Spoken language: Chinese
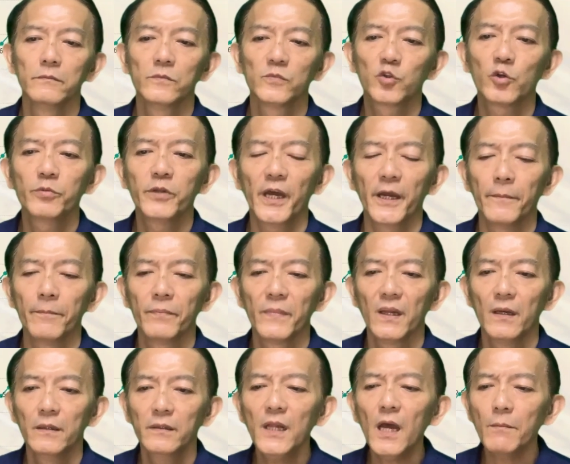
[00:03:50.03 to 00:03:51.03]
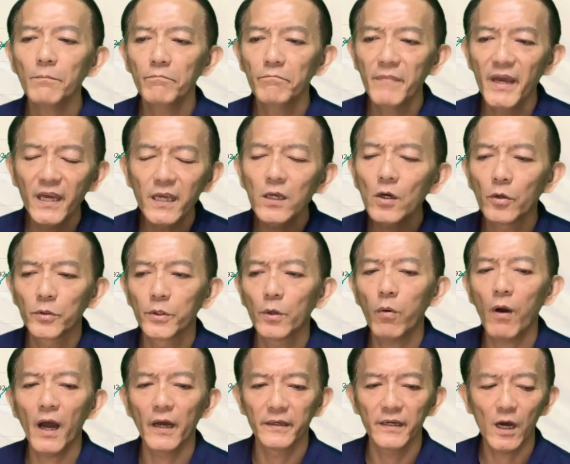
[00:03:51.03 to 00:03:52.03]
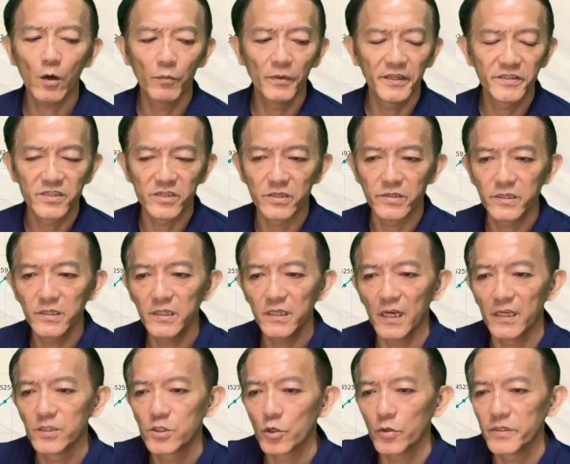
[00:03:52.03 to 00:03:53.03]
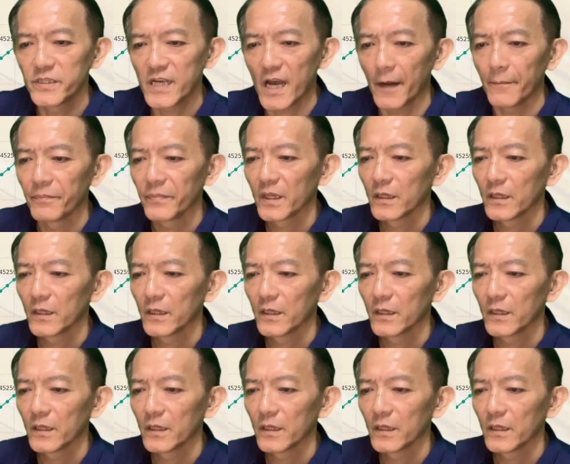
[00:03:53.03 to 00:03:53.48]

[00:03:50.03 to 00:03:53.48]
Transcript: 对不对？那没有的话，那我们的仔细研究一下，